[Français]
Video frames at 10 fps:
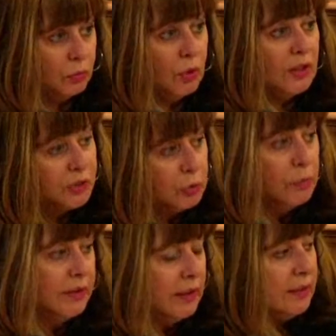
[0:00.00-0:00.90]
de
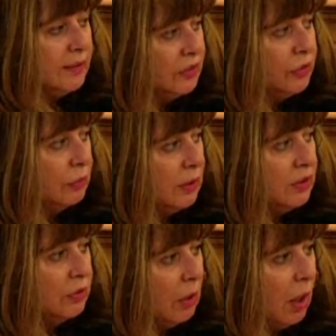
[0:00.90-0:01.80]
l'instrumentalisation de
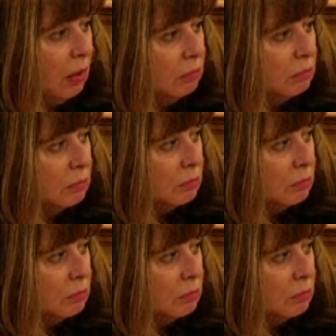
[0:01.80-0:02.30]
l'histoire.